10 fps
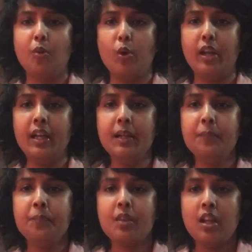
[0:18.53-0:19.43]
बोर्ड है
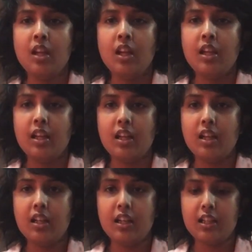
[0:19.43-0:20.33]

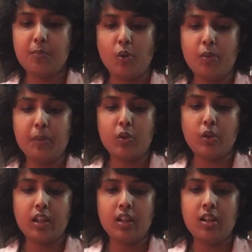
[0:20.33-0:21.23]
uh, इस बोर्ड में
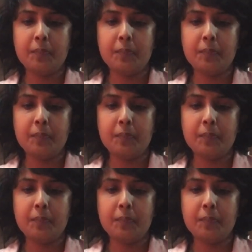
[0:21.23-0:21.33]
टोटल